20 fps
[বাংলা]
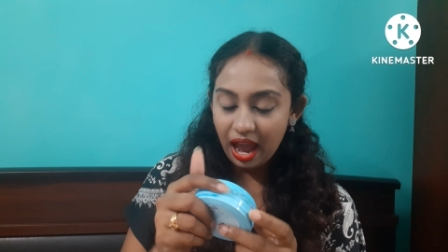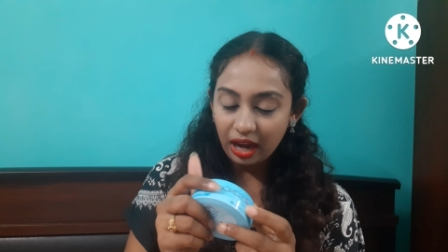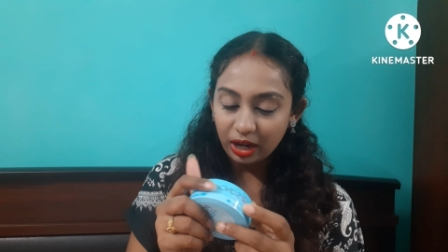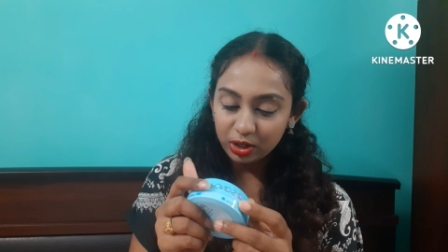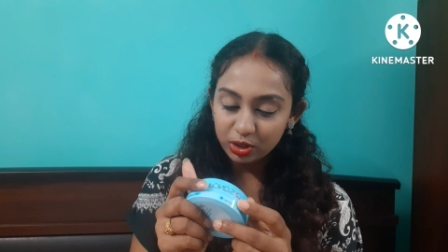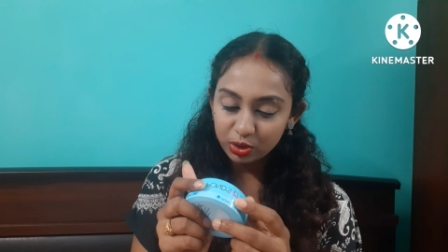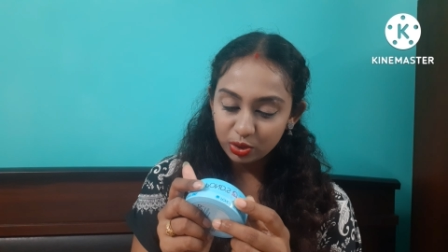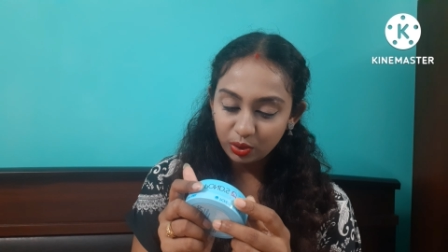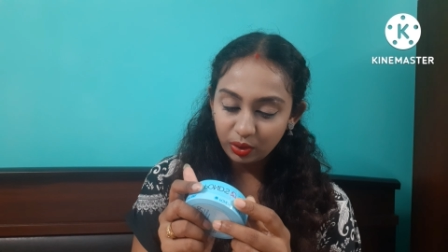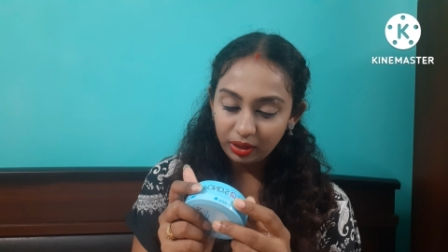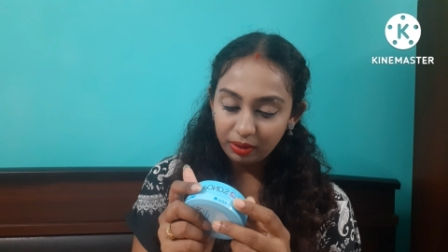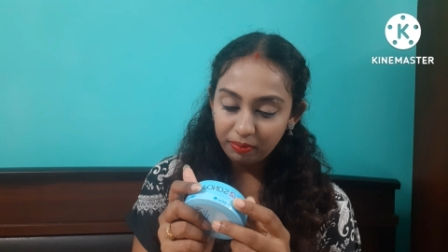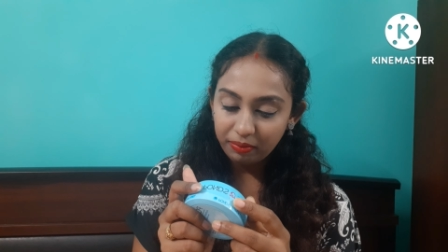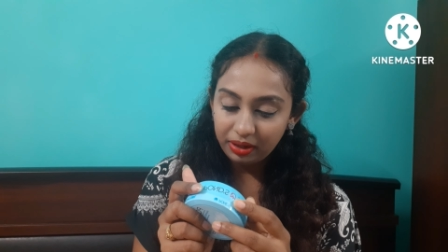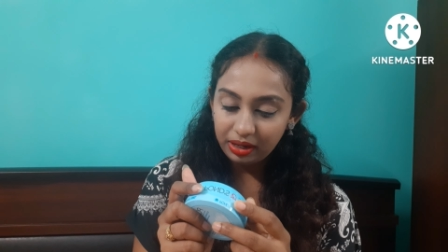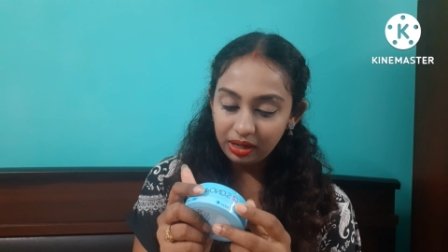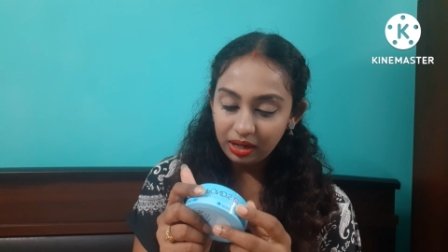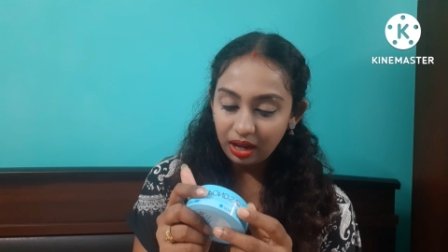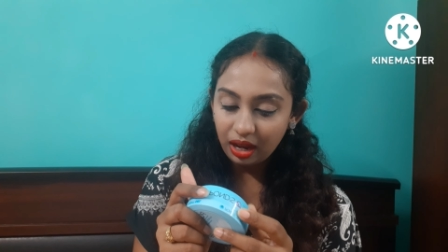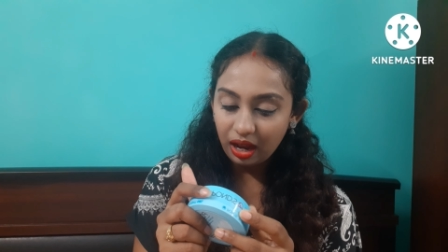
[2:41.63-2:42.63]
একশো
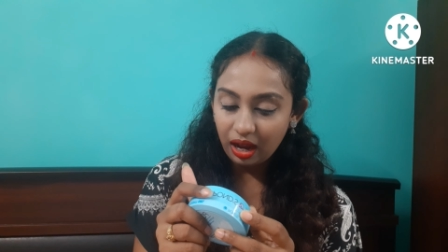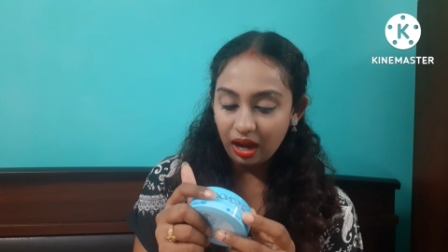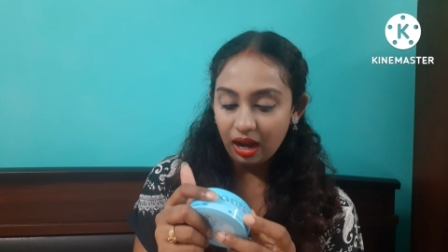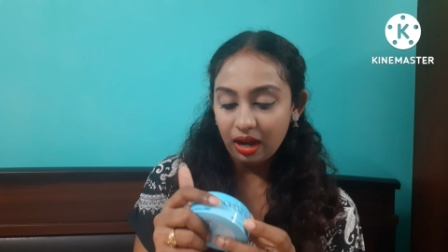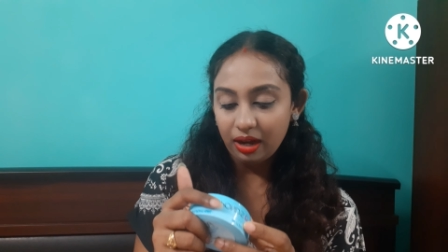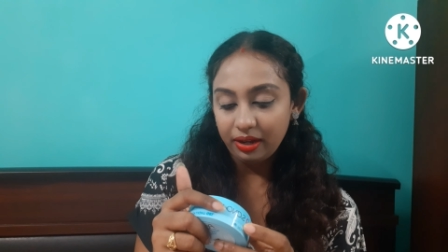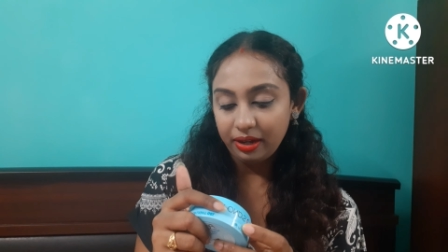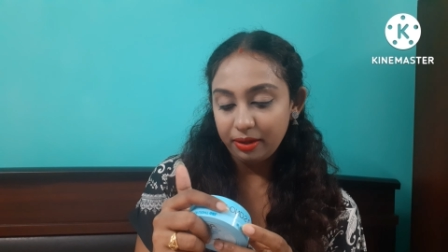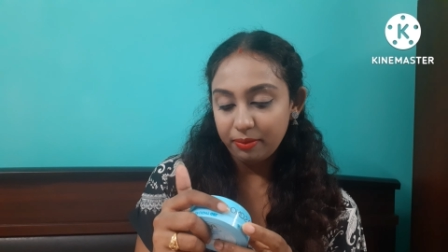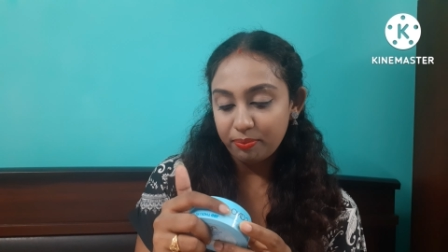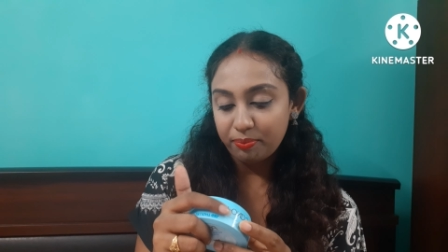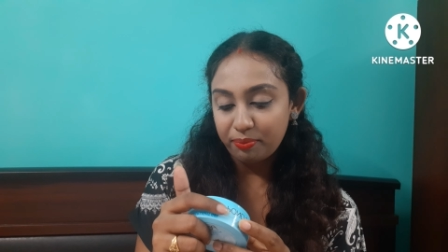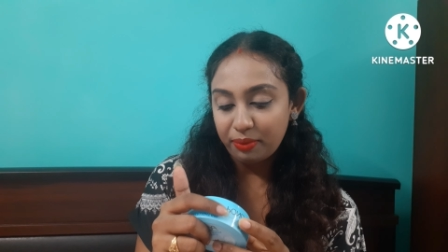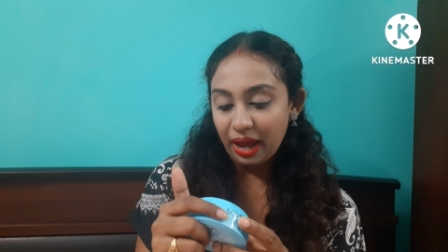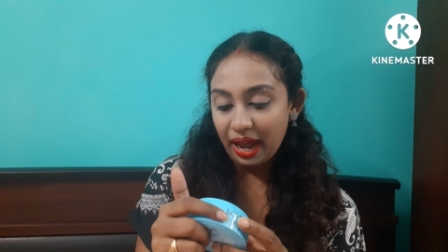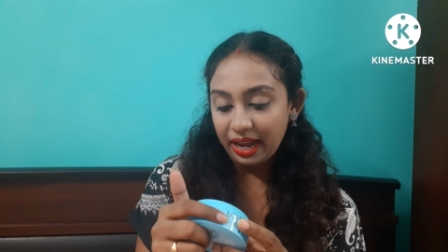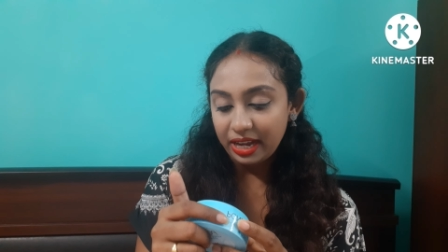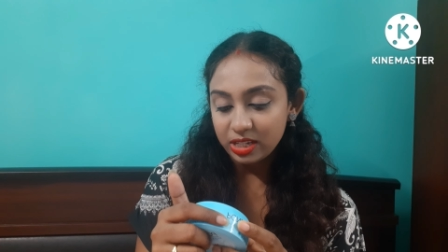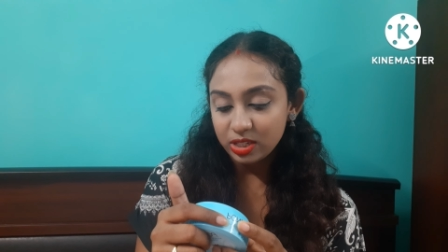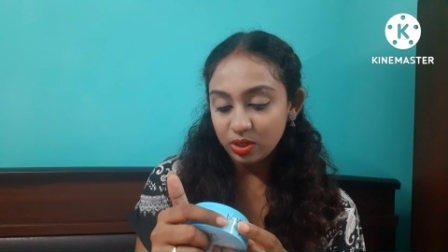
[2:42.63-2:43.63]
এমএল আর এর
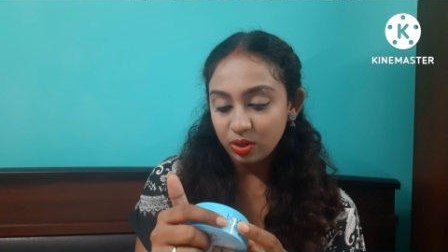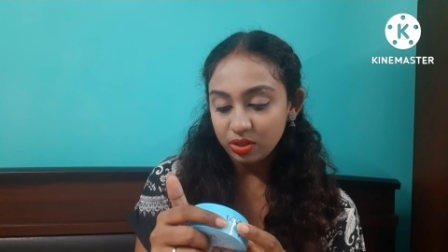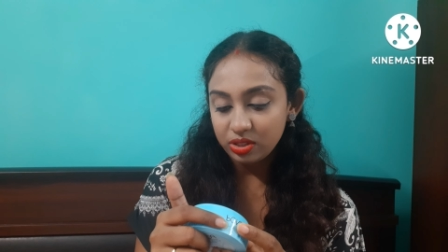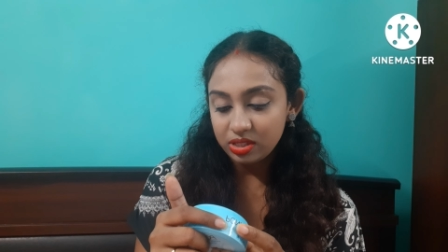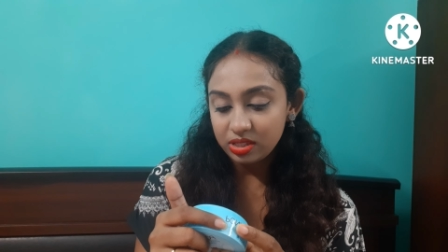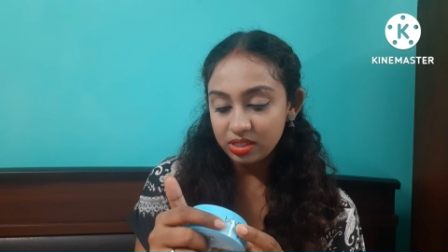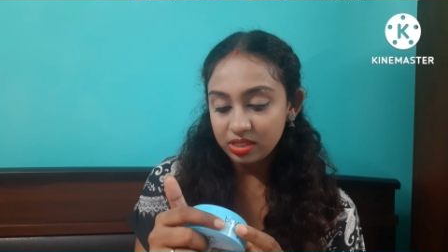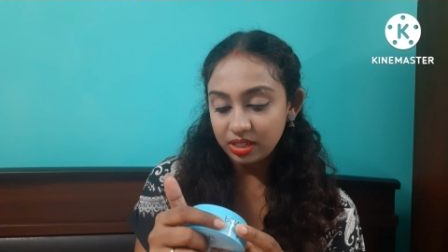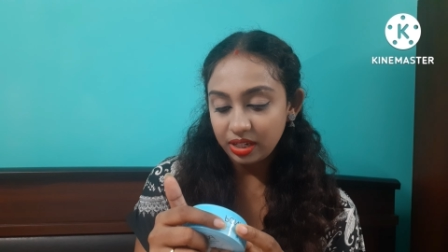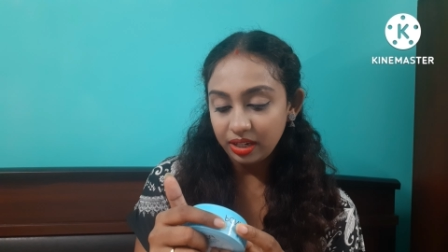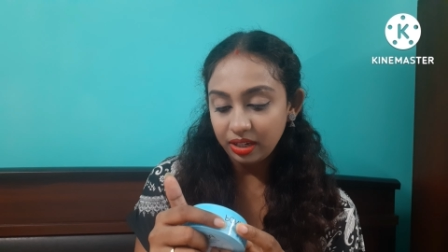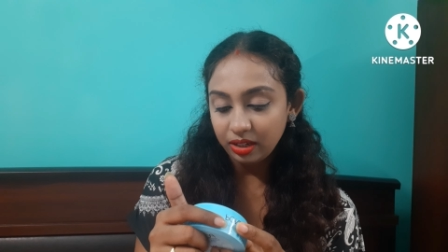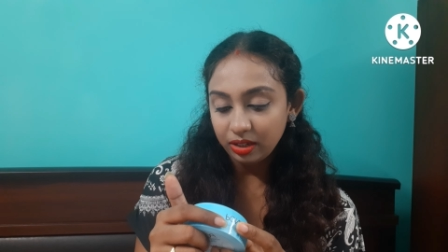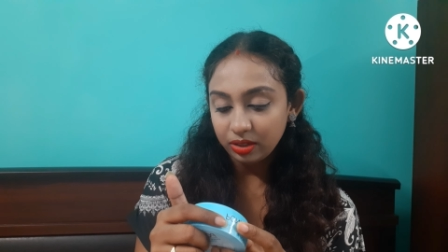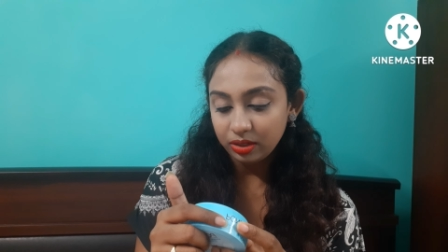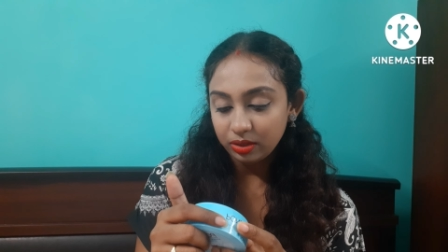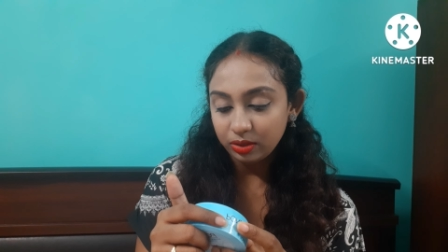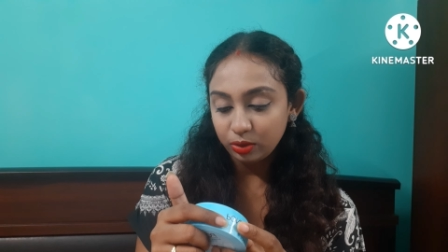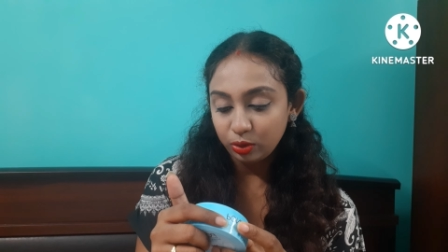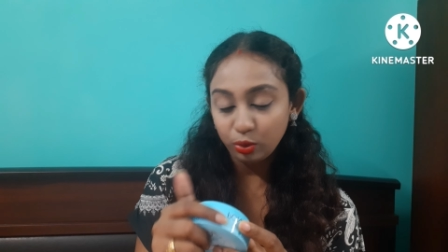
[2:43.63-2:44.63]
প্রাইস হচ্ছে
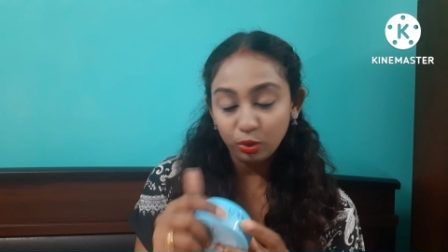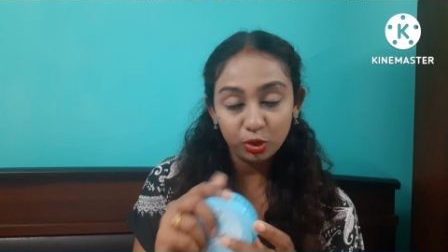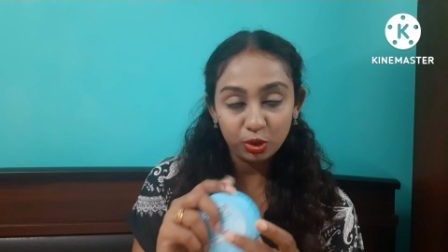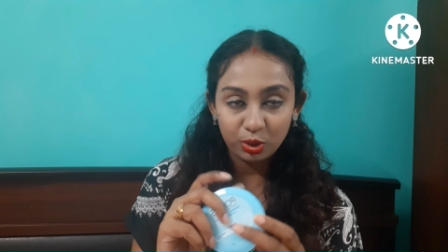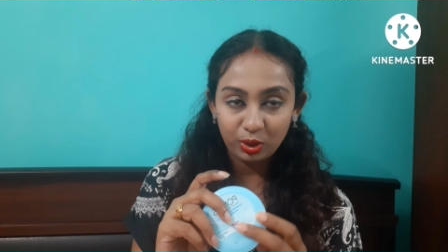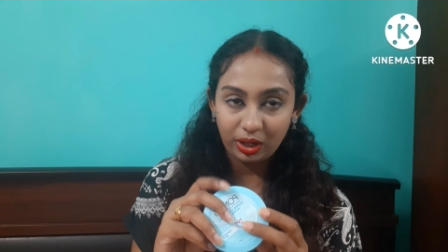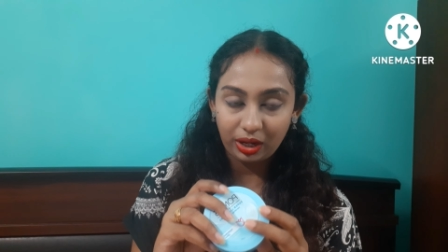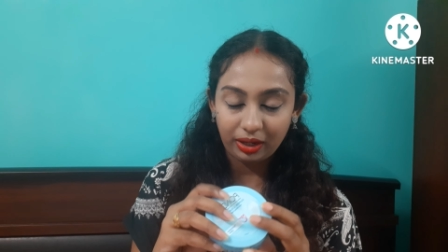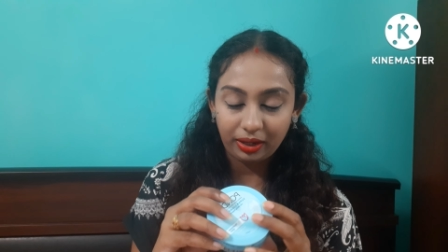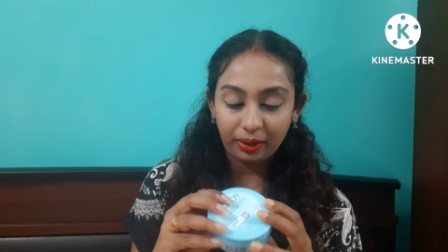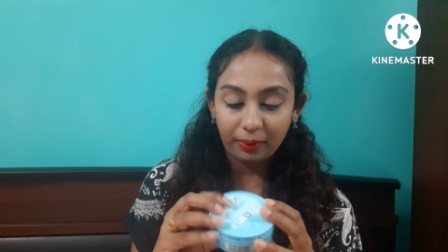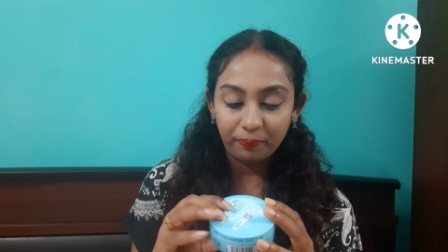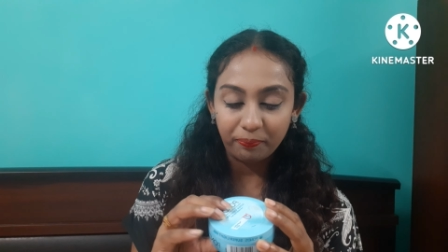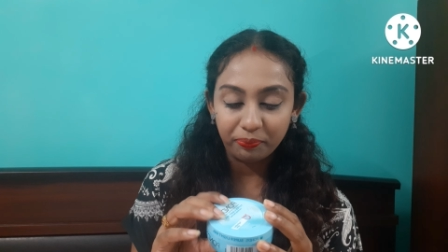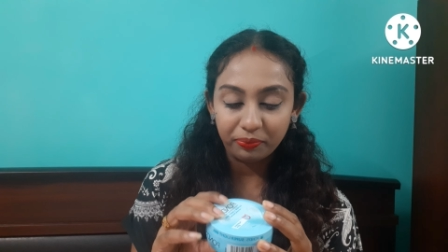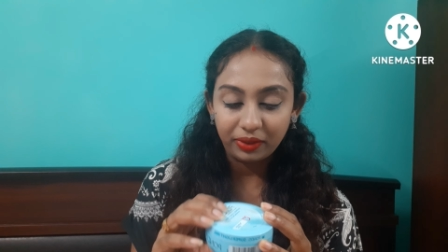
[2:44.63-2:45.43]
দুশো টাকা